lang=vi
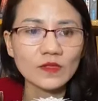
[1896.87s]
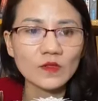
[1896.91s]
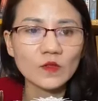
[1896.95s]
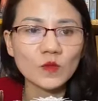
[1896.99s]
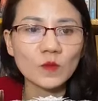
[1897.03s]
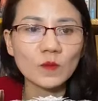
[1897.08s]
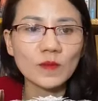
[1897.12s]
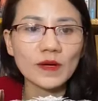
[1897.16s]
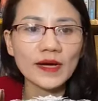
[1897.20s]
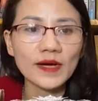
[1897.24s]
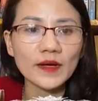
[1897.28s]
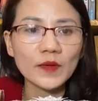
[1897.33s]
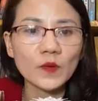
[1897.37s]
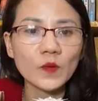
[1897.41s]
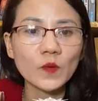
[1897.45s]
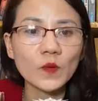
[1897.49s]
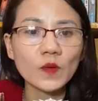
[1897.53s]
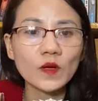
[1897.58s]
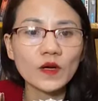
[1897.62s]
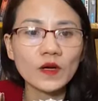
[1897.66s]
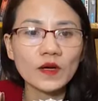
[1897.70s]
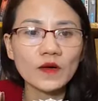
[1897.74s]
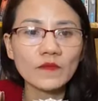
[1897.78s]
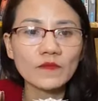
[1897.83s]
chúng ta dùng ba cái
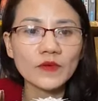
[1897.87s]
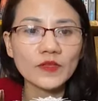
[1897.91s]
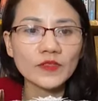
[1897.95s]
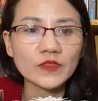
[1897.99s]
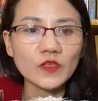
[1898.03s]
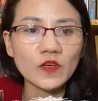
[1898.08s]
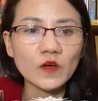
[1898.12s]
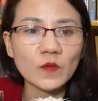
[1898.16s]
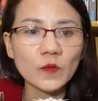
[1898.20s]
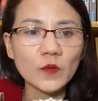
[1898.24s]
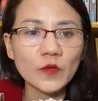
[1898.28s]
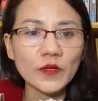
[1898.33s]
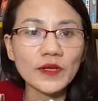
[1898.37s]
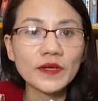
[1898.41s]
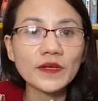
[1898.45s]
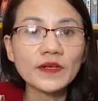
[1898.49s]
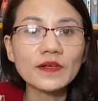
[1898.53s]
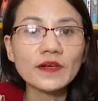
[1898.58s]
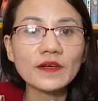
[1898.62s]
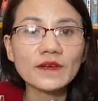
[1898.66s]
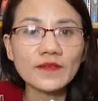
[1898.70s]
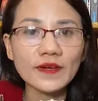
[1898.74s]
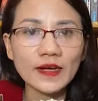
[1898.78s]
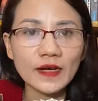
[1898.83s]
hũ cơm mà cho một
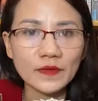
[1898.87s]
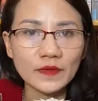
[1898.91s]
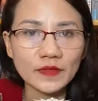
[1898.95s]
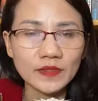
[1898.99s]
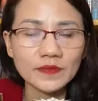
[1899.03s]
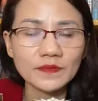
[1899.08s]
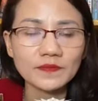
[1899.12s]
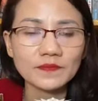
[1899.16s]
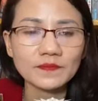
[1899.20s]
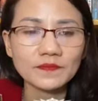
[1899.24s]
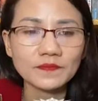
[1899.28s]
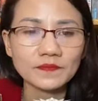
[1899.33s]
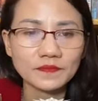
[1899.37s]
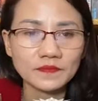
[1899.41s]
ít nước vào